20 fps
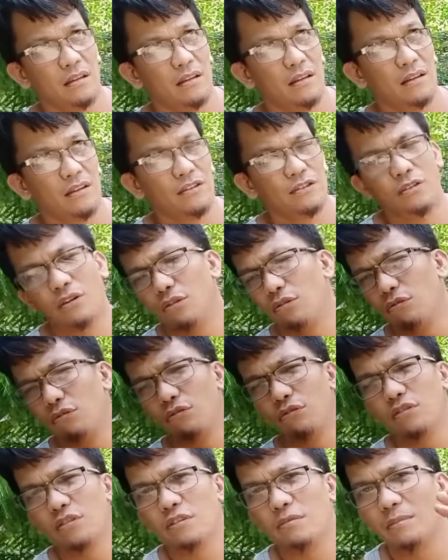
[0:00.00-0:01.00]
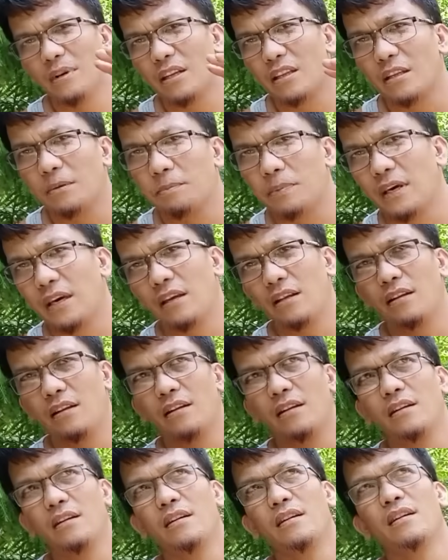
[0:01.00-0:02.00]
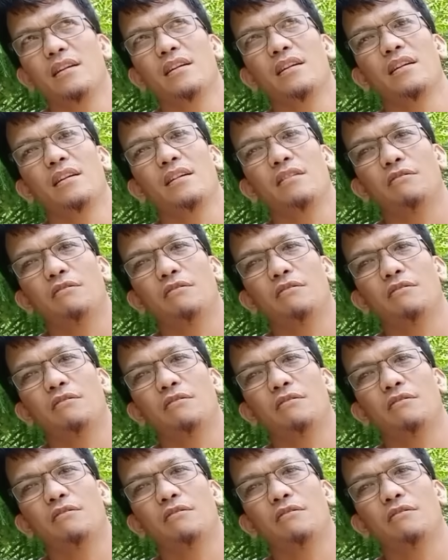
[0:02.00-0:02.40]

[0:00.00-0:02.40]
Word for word: So kung gustong magtipid, wag